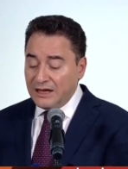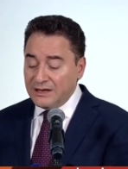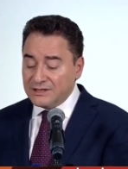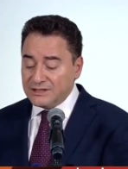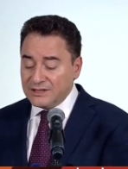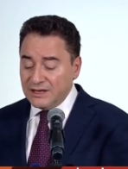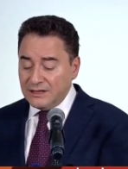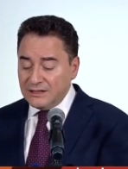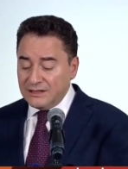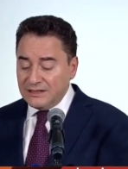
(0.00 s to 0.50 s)

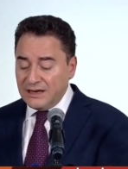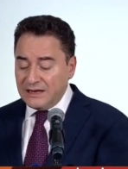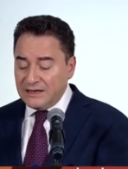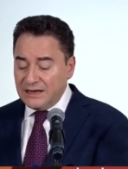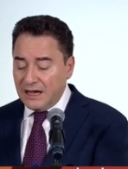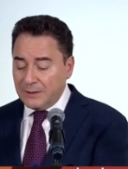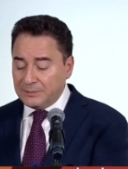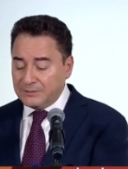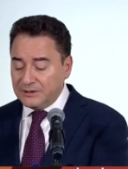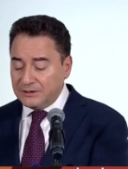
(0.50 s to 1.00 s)
Ayrıca
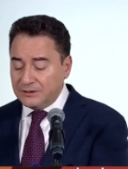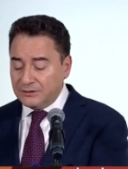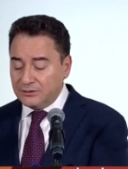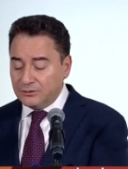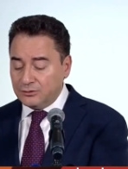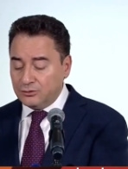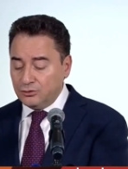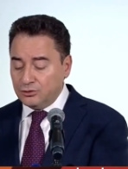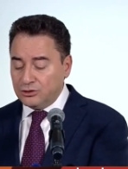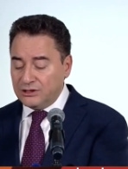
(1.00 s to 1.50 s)
yine ne yaptık?
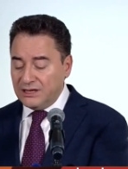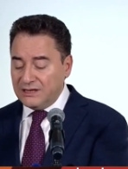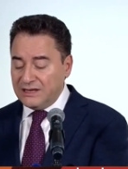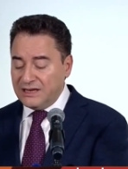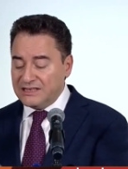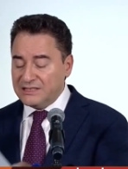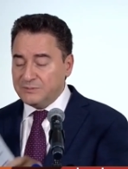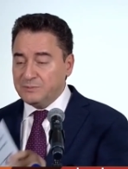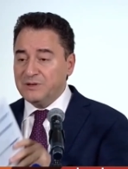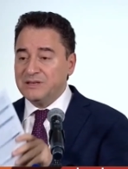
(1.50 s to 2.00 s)

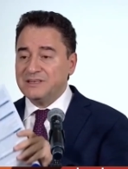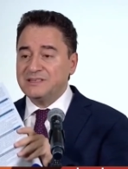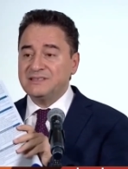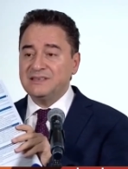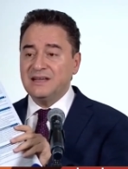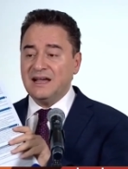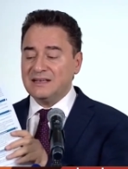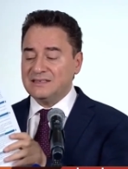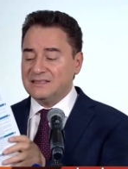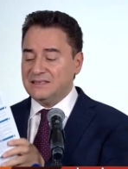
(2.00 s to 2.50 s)
Türkiye'de hiçbir
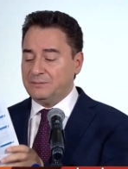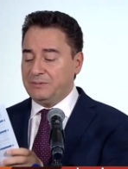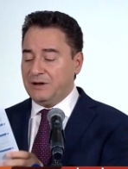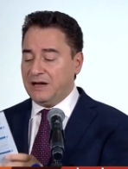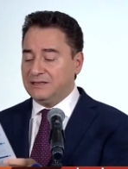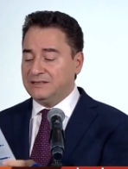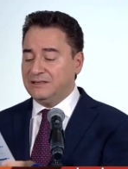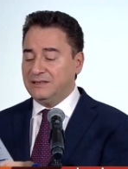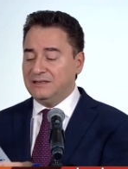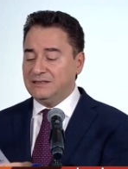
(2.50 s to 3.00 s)

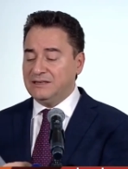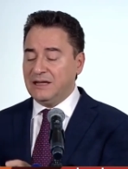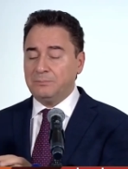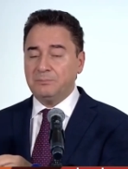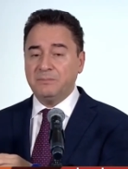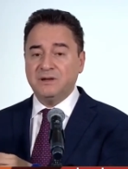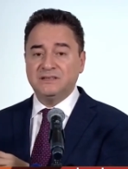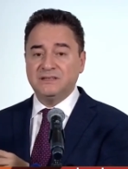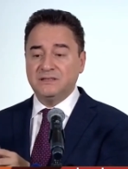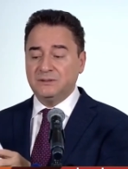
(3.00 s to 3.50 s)
siyasi partinin
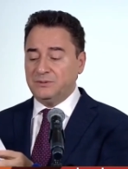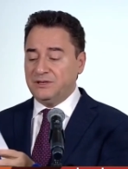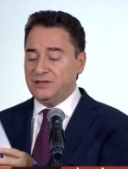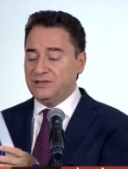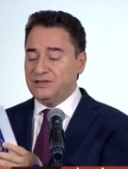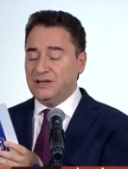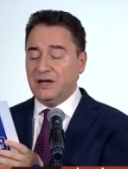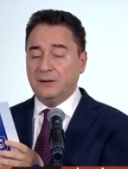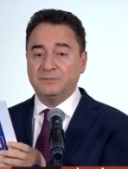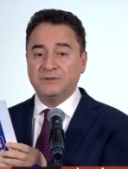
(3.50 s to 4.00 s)
yapmadığı
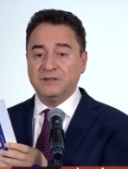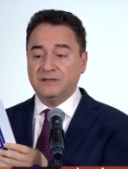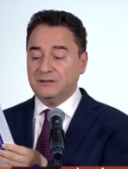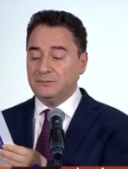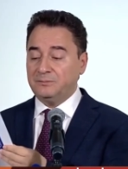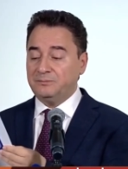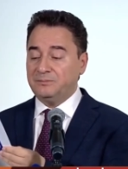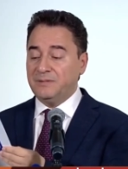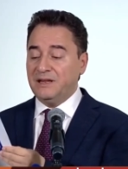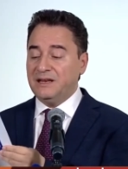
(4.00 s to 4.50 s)
bir işi
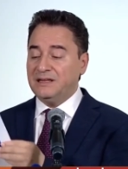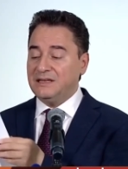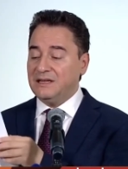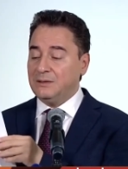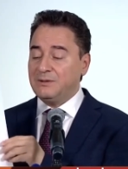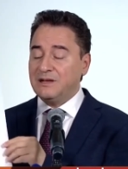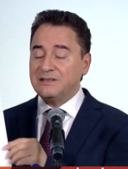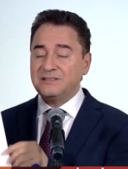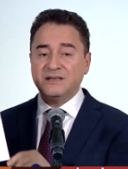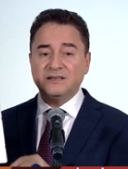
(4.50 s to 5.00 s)
yaptık.
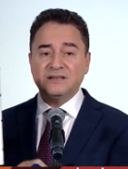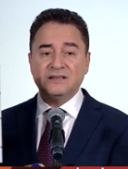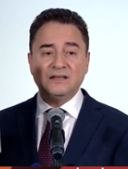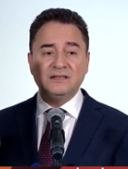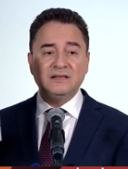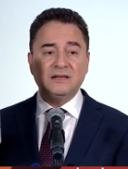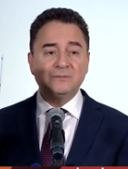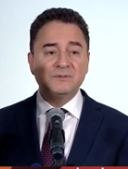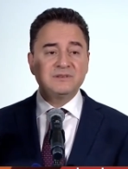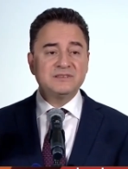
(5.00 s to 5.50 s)
Belediye başkan
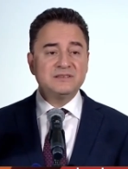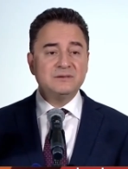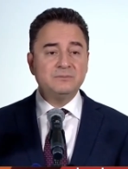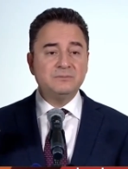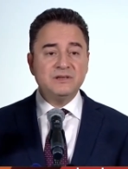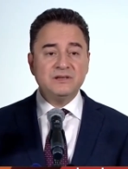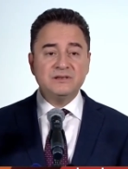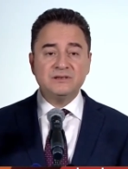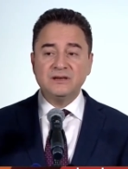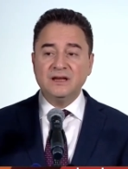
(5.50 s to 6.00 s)
adaylarımız
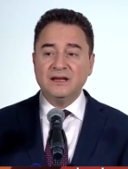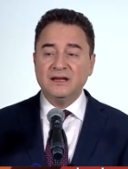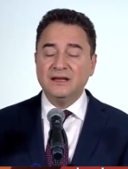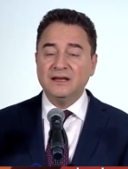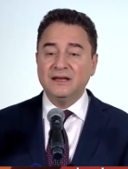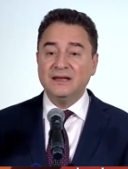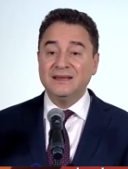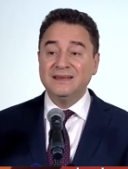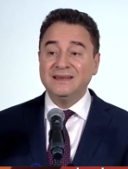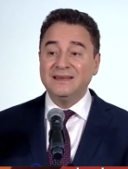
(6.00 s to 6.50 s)
için bir
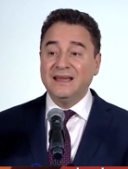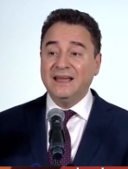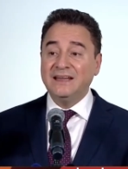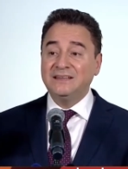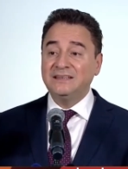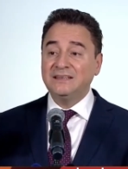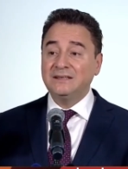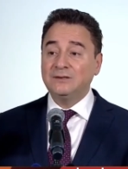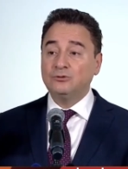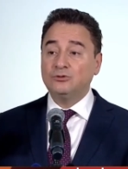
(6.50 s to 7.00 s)

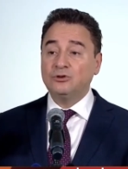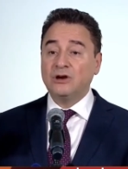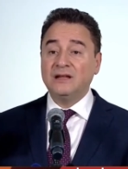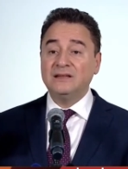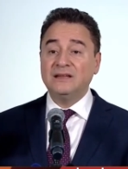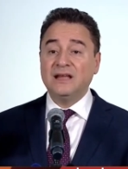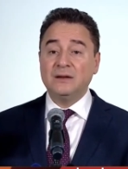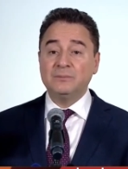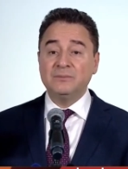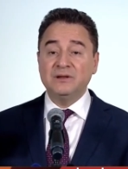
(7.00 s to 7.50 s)
etik
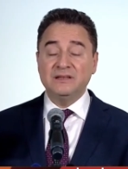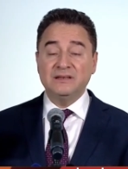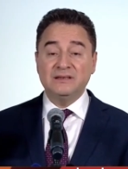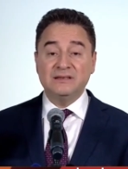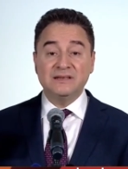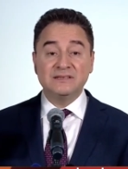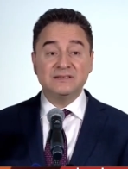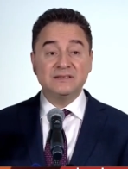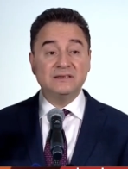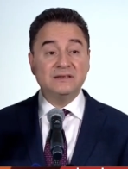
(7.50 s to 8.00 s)
kurallar
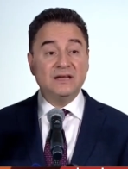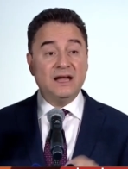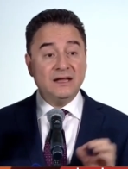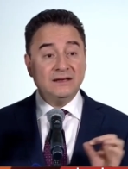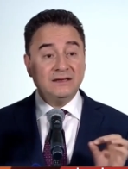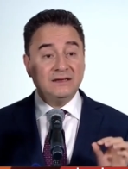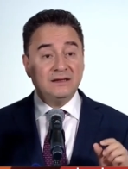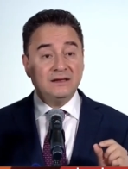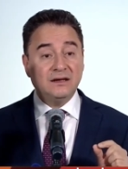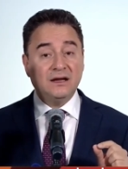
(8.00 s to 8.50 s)
bildirgesi
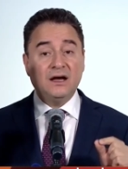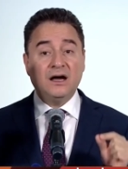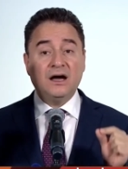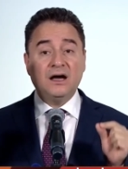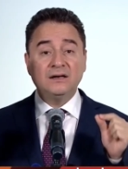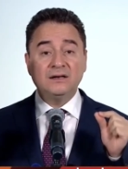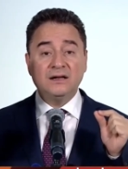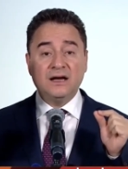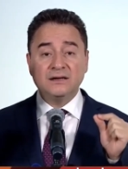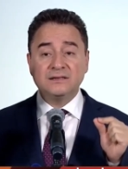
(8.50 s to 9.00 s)
yani
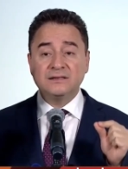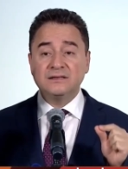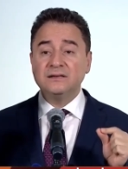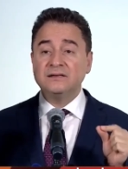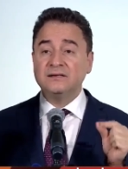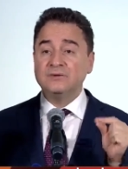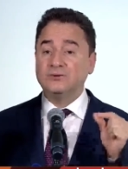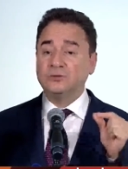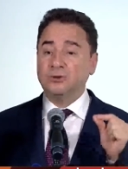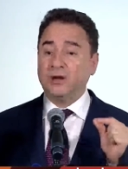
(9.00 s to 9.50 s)

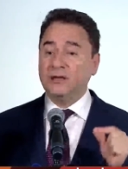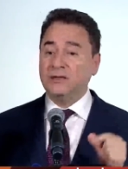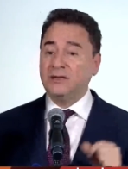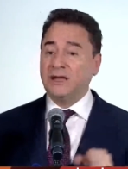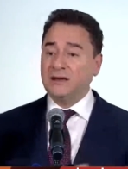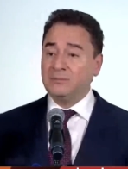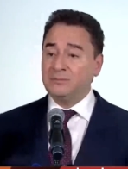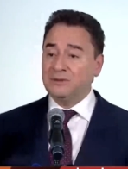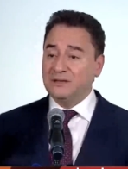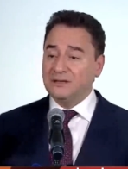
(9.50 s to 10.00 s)
ahlaki
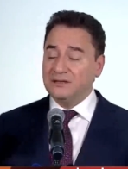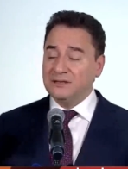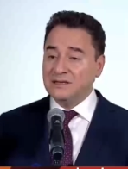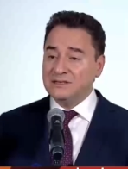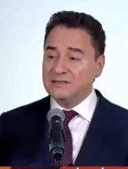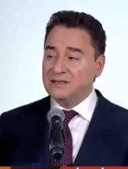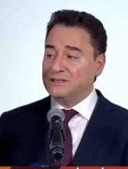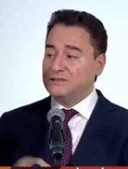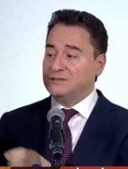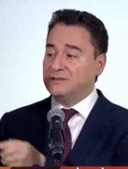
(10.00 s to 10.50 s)
kurallar
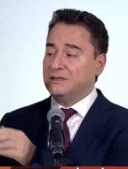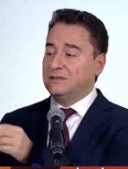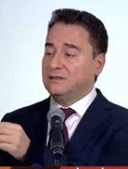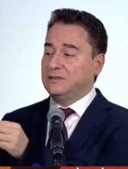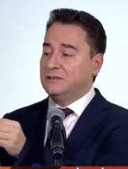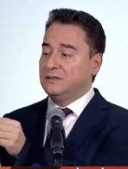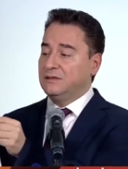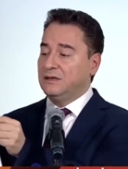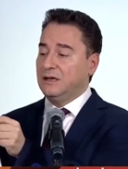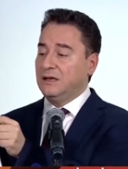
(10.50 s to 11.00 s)
bildirgesi
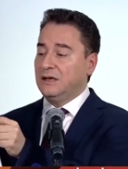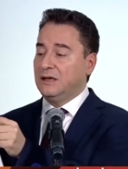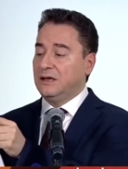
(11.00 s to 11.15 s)
hazırladık.